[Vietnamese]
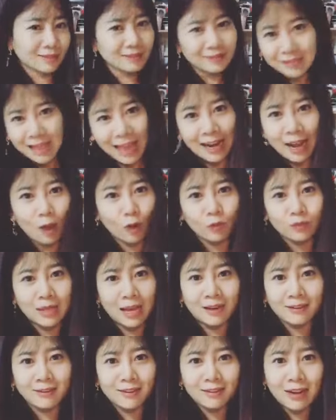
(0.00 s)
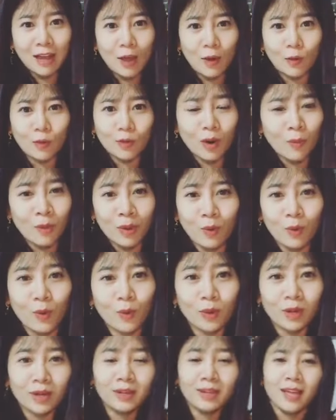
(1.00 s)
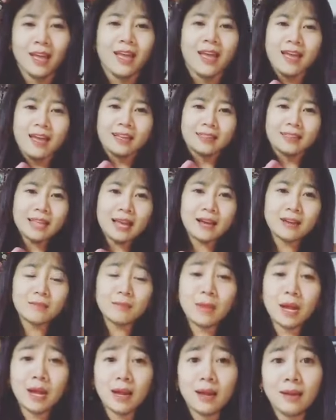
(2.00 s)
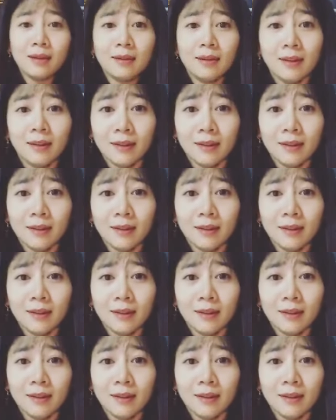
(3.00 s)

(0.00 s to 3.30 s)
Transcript: tháng nào cũng tăng rất đều không hiểu luôn á tăng mà